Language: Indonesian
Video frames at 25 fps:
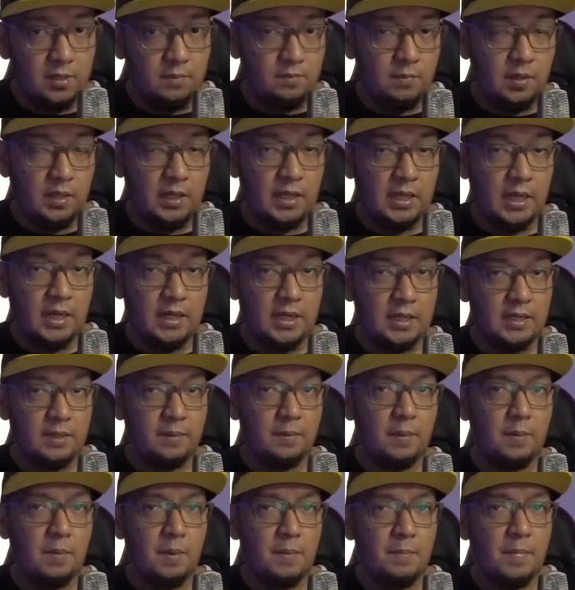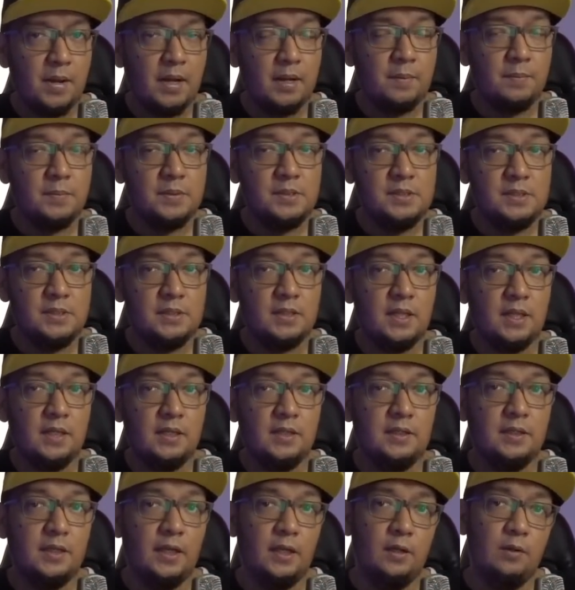Bagi kalian yang memang para pencinta
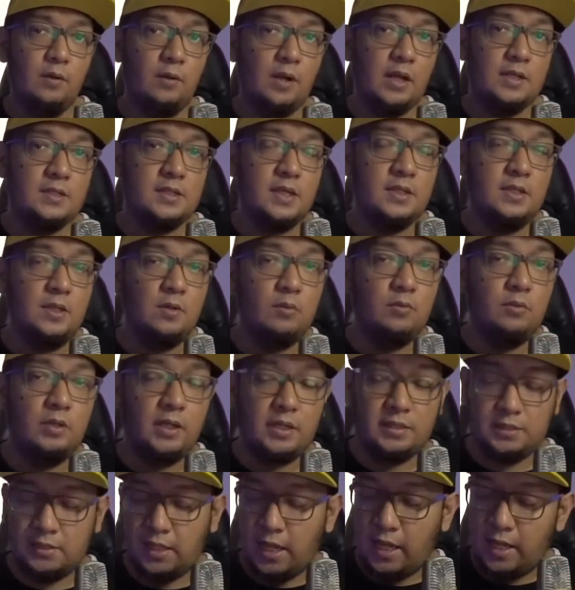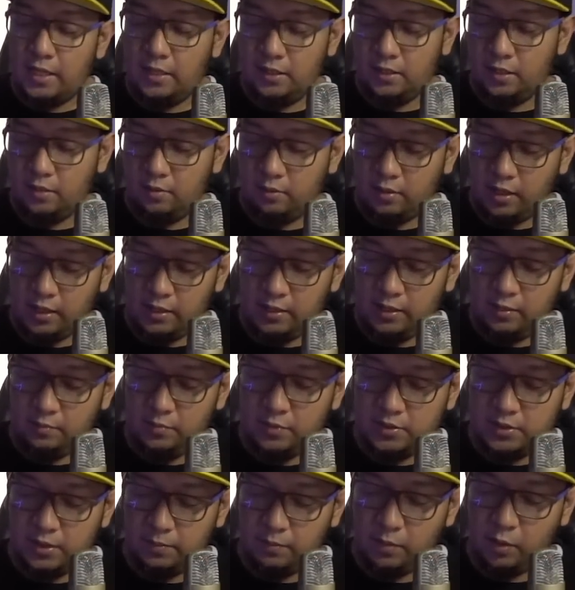Nintendo rasanya unik sekali kalau
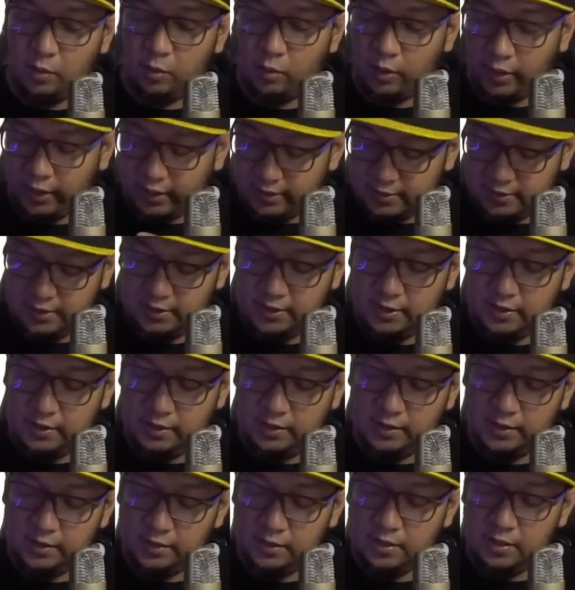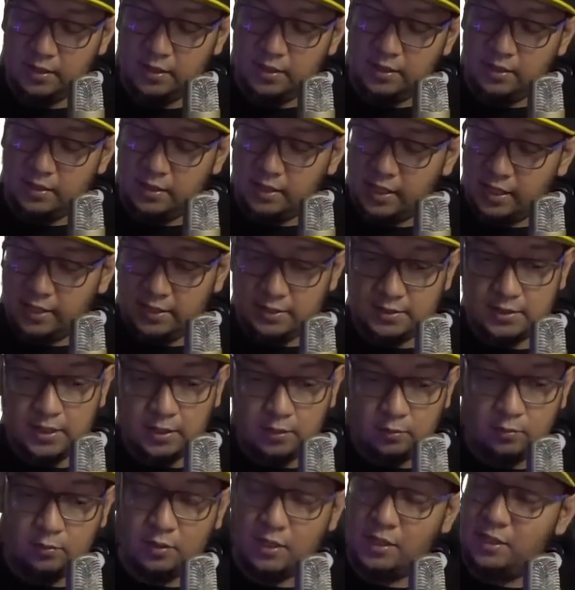kalian bisa mengkoleksi ini dengan
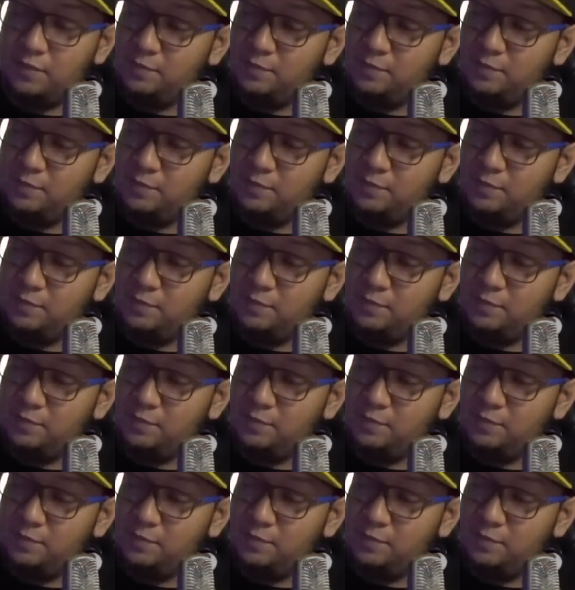disatukan